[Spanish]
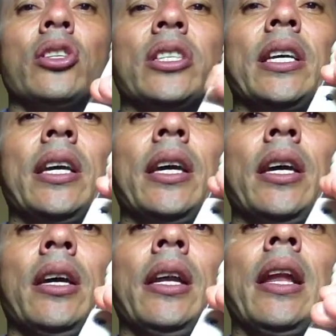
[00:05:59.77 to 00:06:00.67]

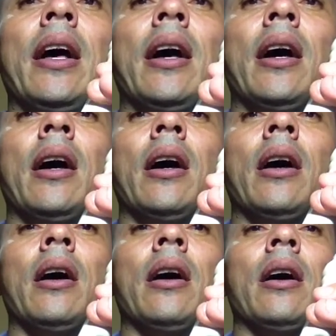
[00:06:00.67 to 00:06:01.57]
si,
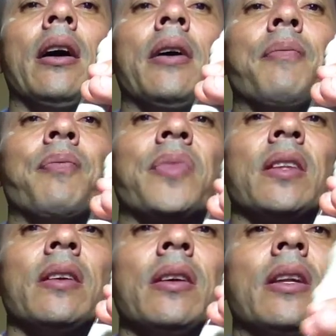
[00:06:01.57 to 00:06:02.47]
la.
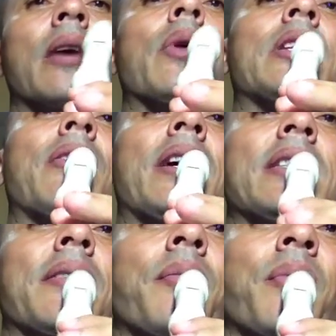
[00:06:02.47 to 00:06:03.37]
La cuarta
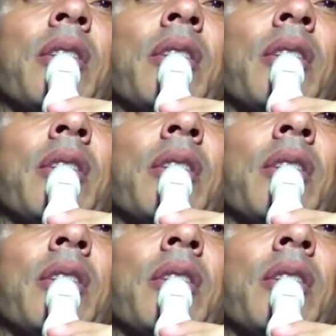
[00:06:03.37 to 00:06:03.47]
frase.